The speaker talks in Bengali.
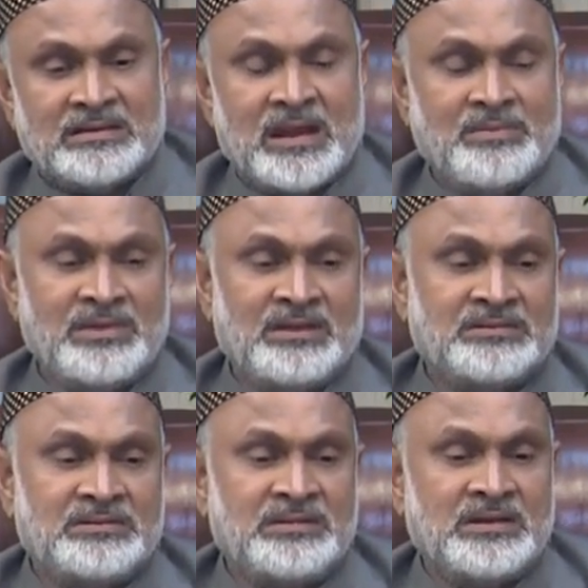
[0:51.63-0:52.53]
স্বামী
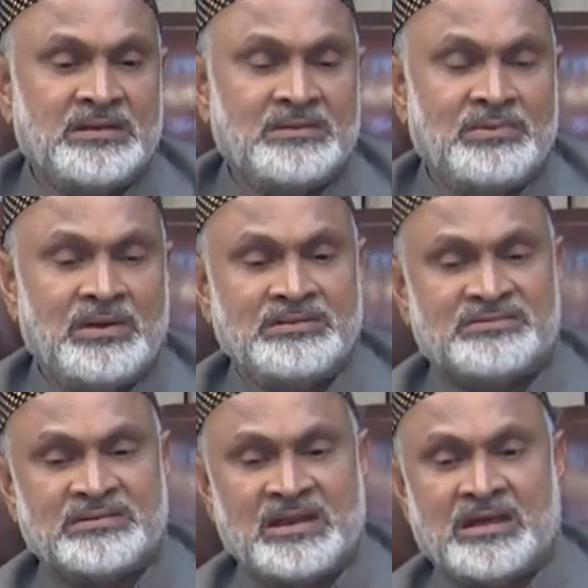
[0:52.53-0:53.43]
একদিকে বলে
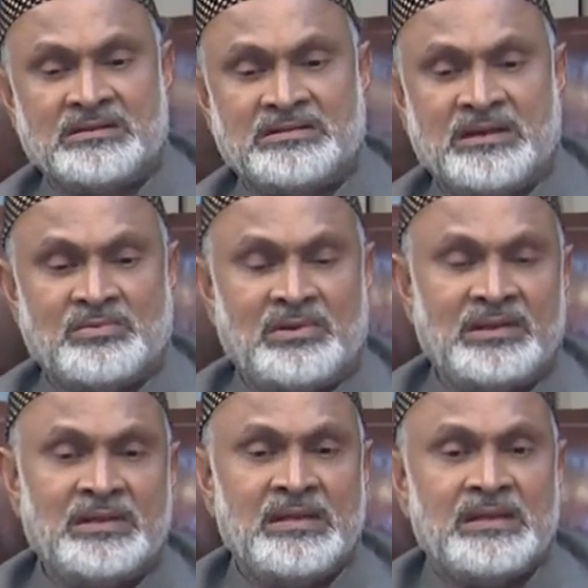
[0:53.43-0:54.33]
স্ত্রী আরেক দিকে বলে
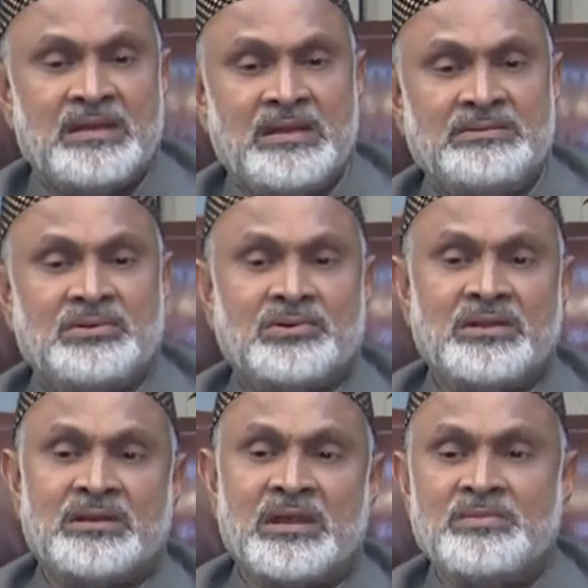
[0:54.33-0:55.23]
এই
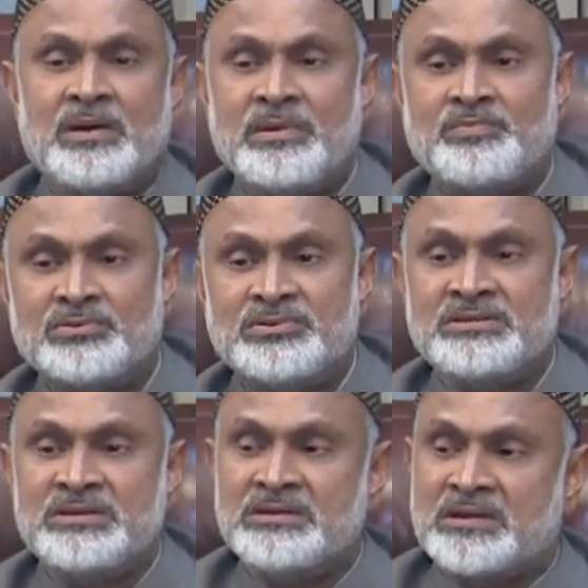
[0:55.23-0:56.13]
ধরনের এইভাবে প্রতিদিন